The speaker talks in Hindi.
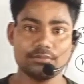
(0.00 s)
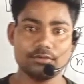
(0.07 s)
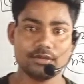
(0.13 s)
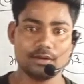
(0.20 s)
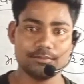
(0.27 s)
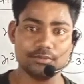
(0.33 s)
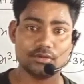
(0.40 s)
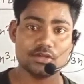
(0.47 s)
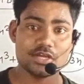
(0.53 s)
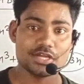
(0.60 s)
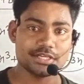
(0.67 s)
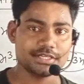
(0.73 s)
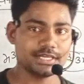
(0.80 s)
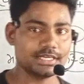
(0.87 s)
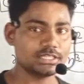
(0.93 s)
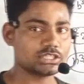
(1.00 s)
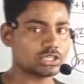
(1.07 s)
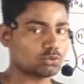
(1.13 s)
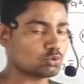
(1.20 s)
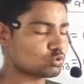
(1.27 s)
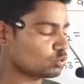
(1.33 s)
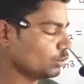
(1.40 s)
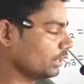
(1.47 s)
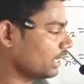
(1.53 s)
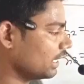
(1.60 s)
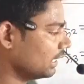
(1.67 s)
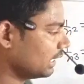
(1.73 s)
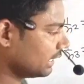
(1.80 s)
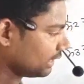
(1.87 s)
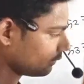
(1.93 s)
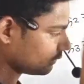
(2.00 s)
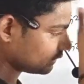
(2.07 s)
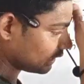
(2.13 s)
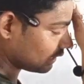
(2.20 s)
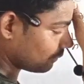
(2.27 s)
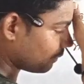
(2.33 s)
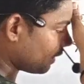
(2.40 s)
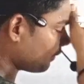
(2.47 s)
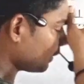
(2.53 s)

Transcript: पावर अब हम यहीं से दोस्तों निकाल लेंगे अब ज़्यादा